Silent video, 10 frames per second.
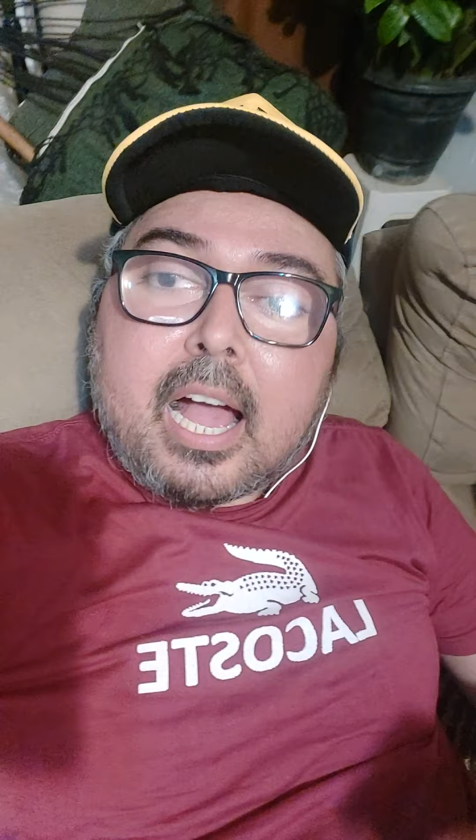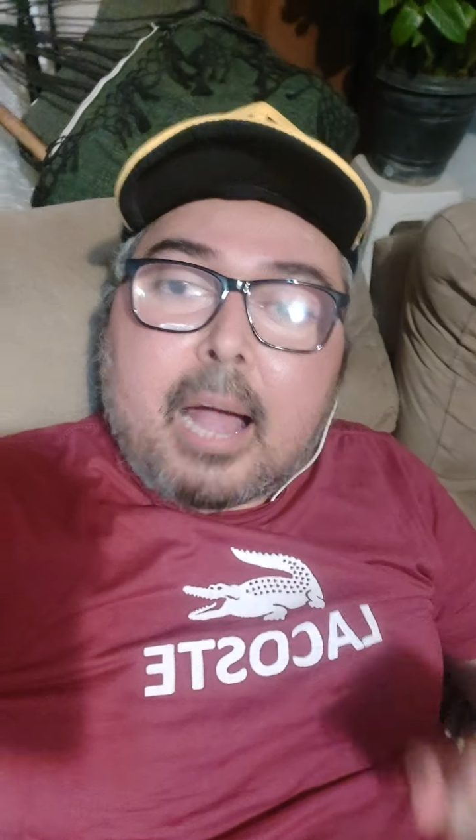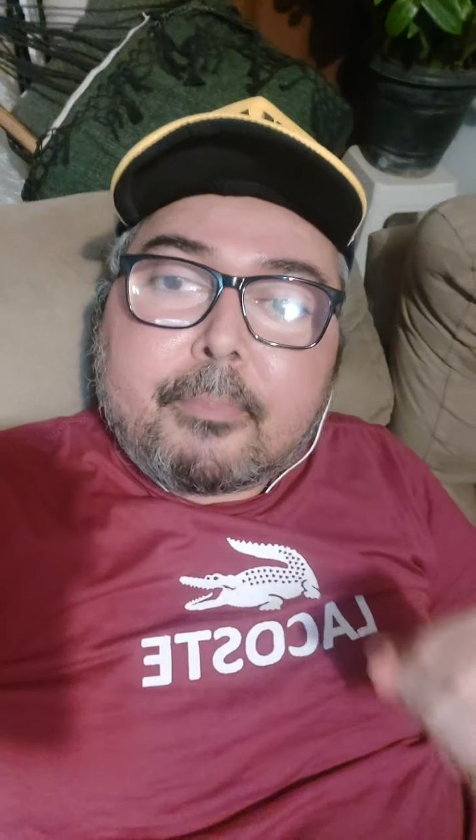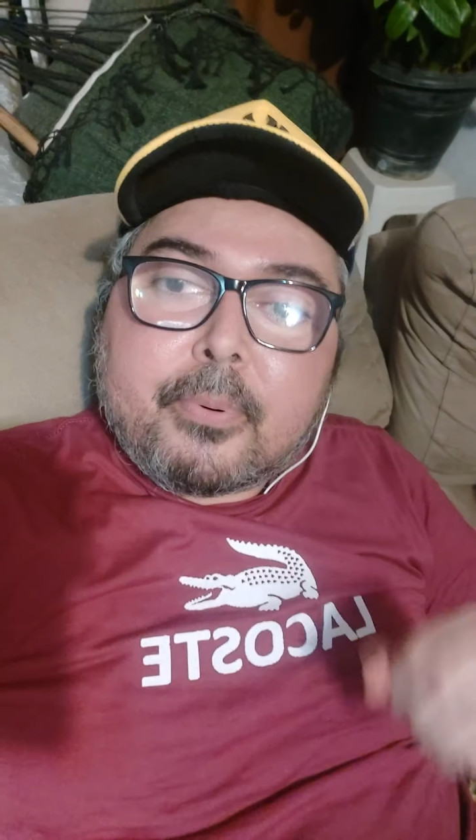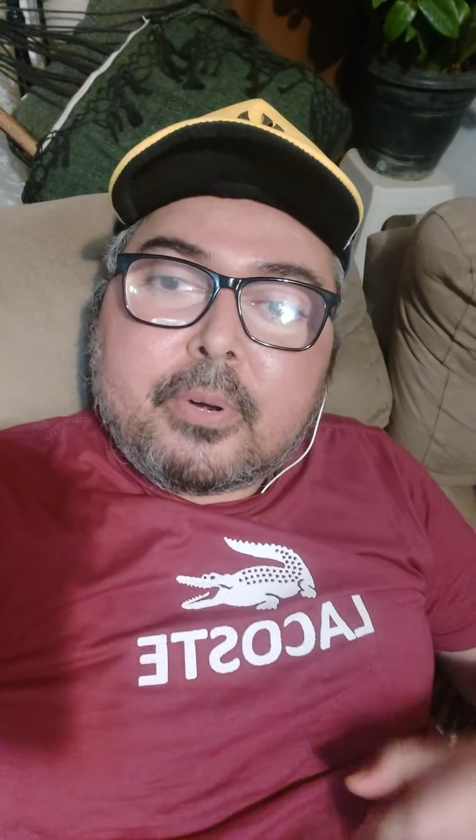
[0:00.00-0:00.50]

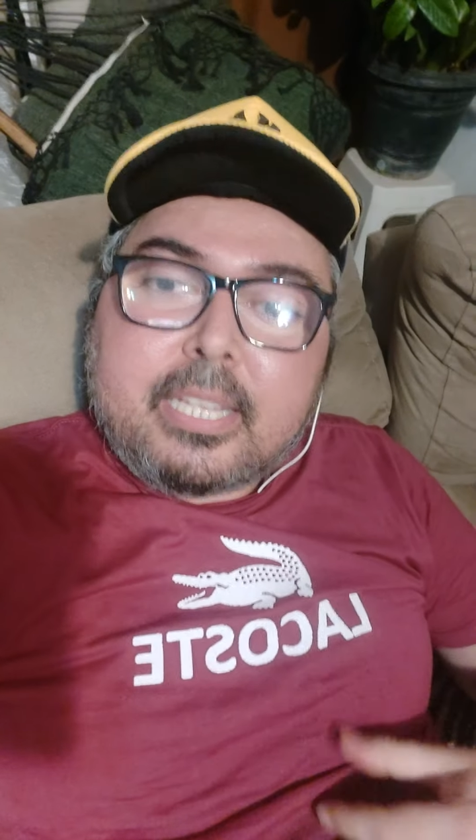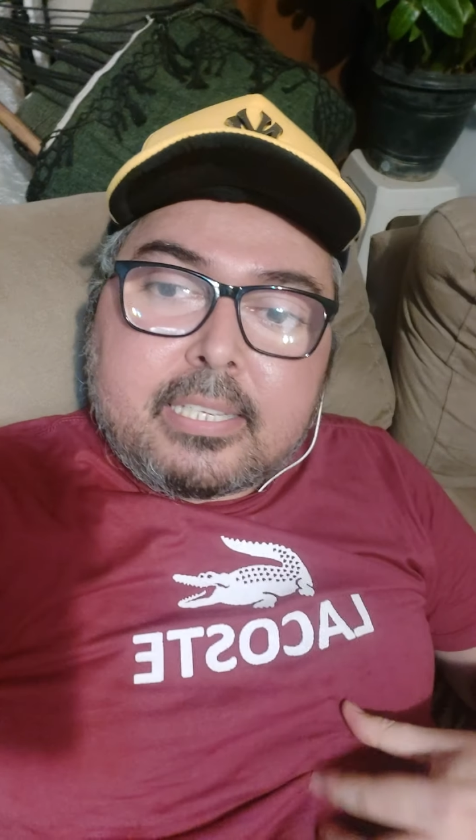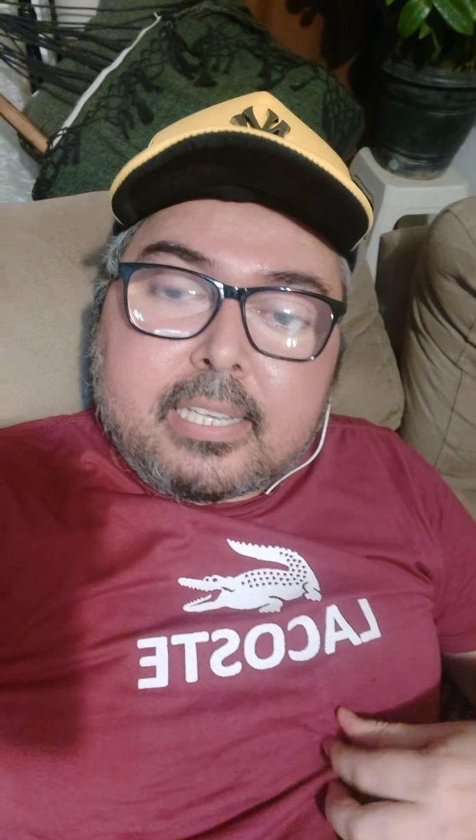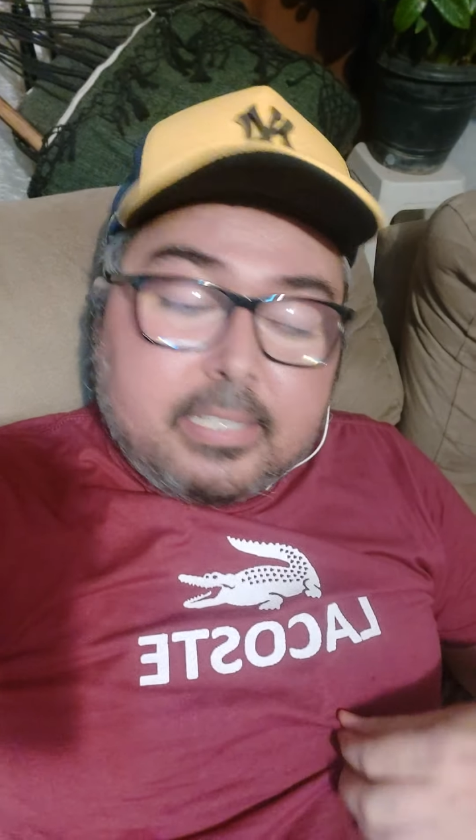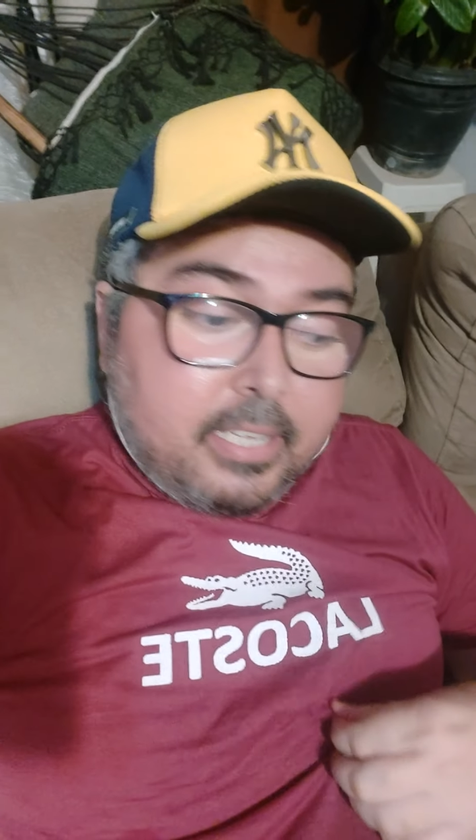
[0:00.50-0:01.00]
A
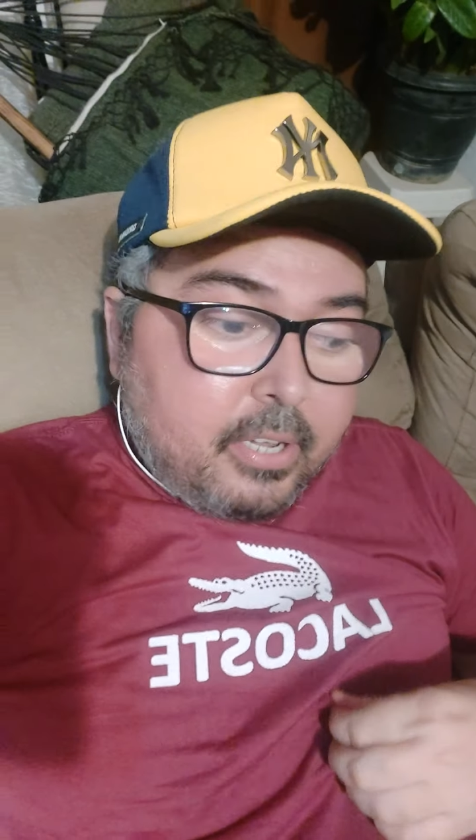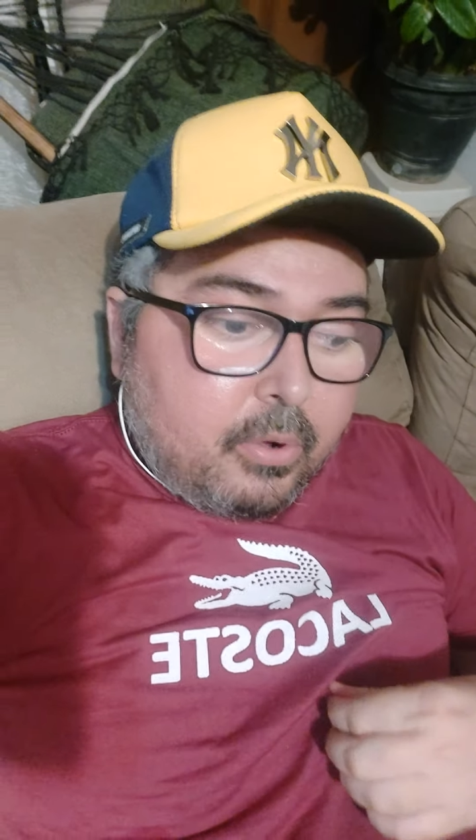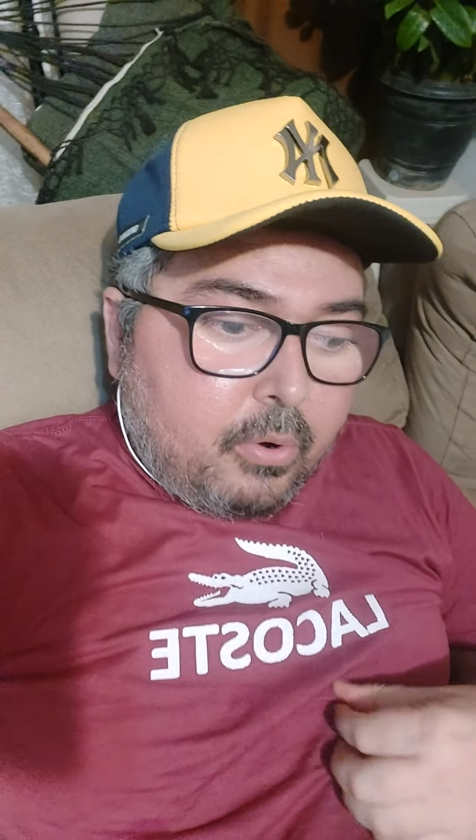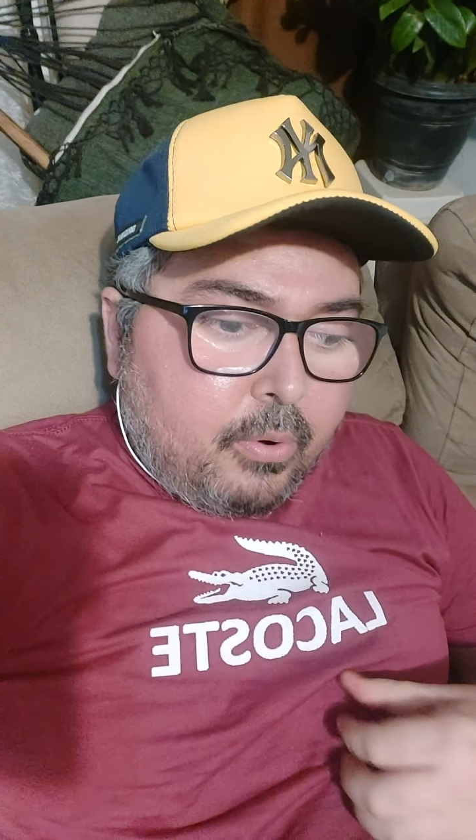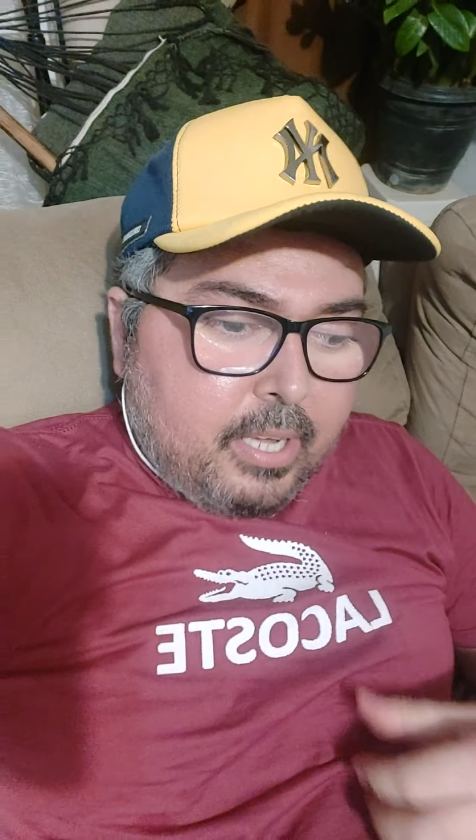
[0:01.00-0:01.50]
polícia
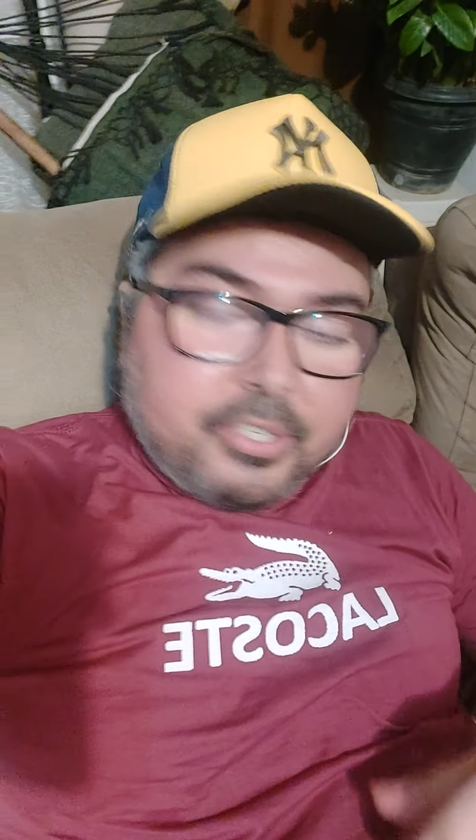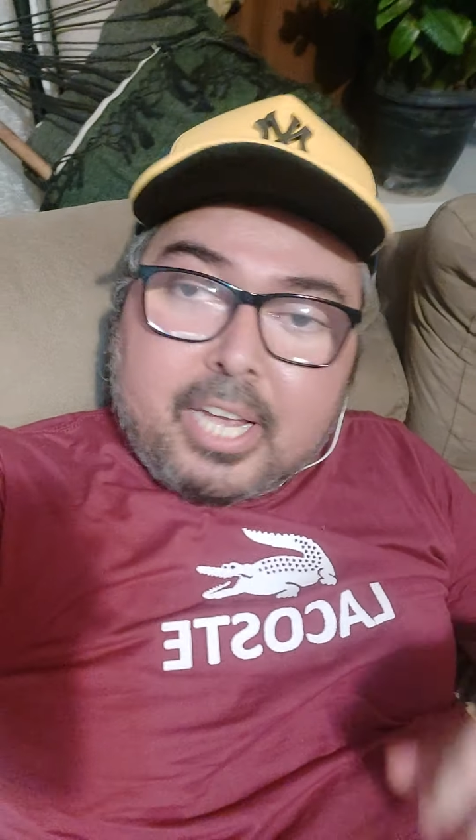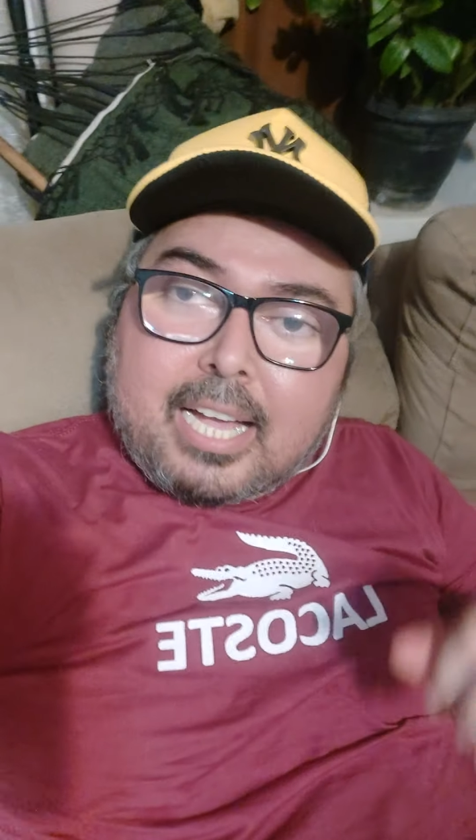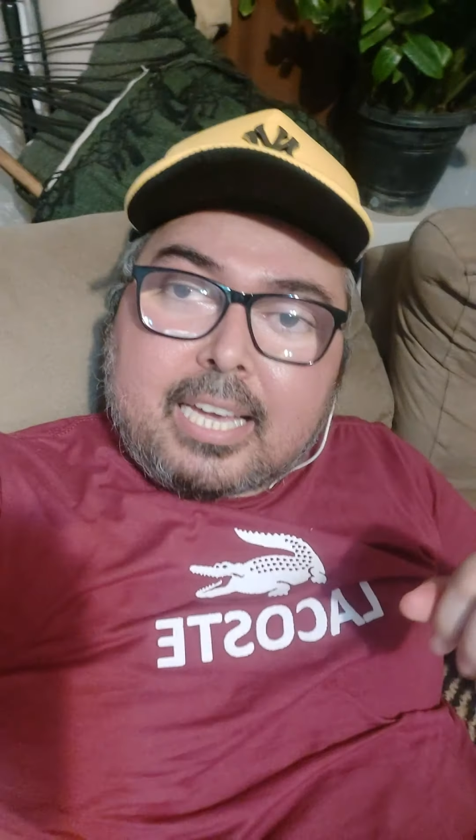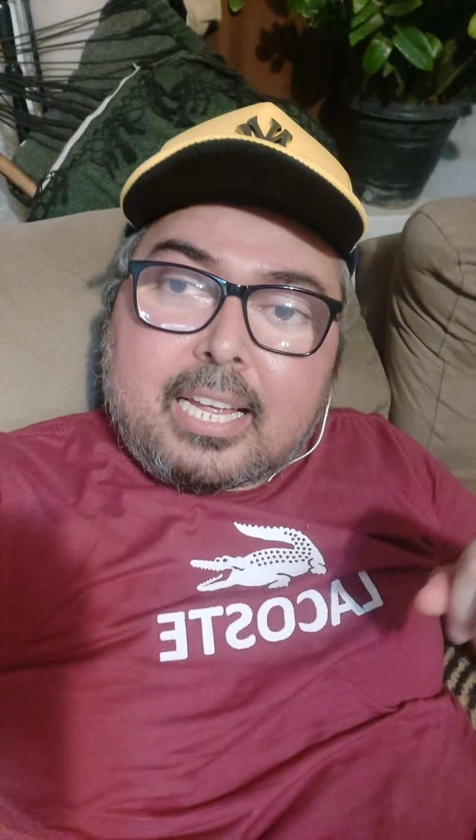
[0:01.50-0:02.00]
cercou a
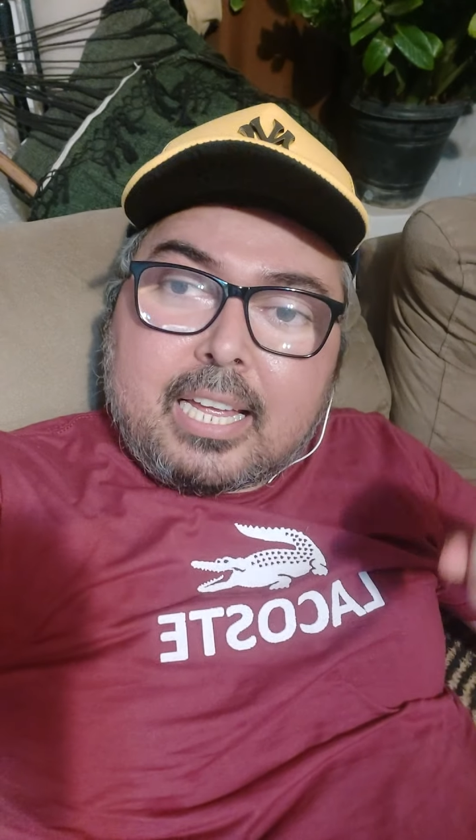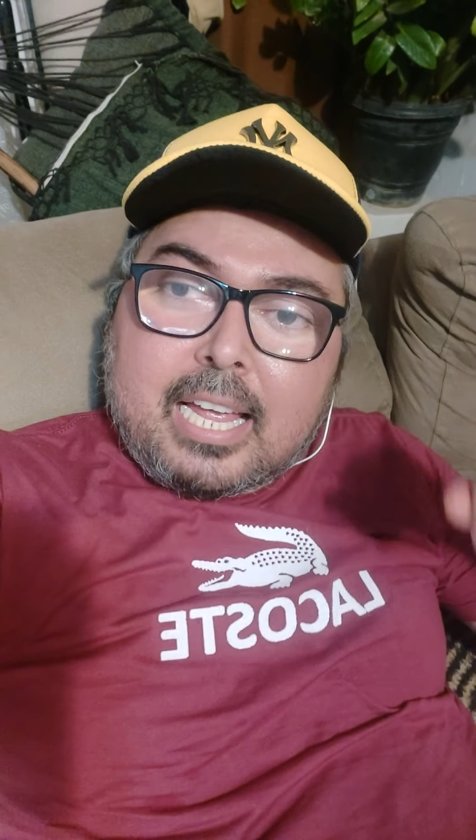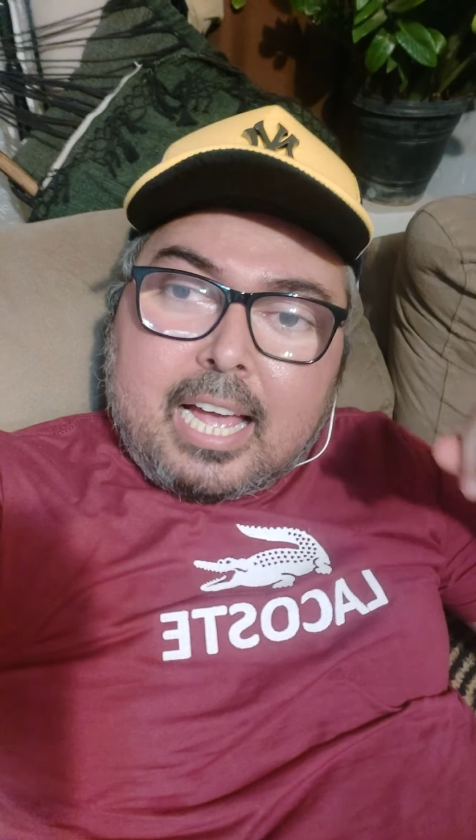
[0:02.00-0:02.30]
chácara